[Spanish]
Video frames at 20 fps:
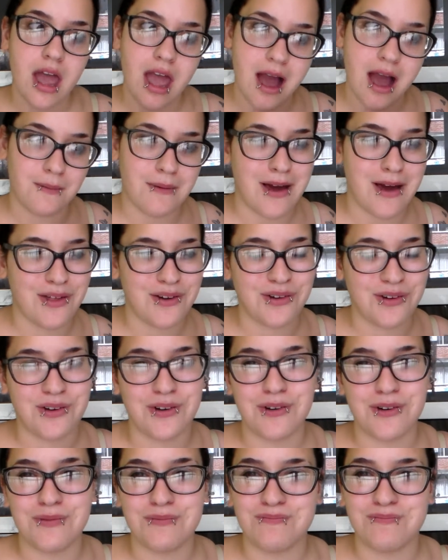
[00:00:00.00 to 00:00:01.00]
he hablado
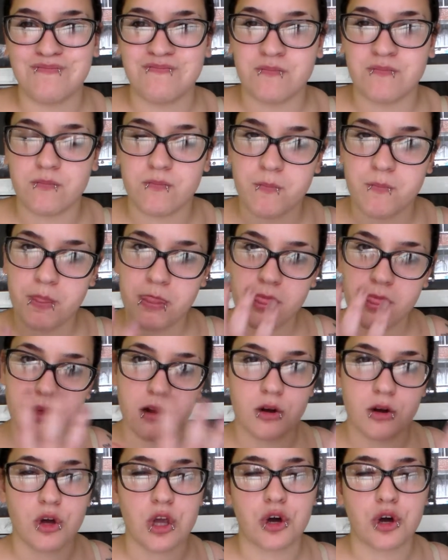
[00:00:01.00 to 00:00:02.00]
con
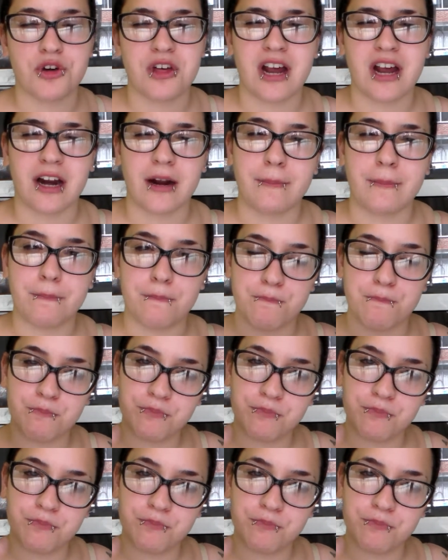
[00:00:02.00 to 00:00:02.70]
lo hijos de la